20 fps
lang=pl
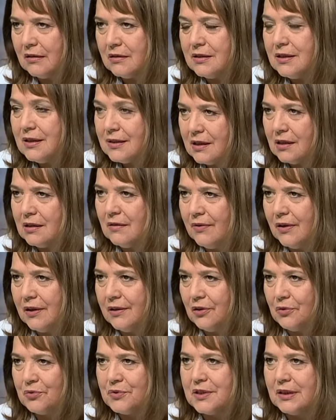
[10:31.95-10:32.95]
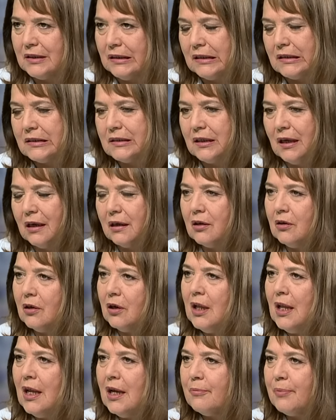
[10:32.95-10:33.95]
niezadowalający nas jako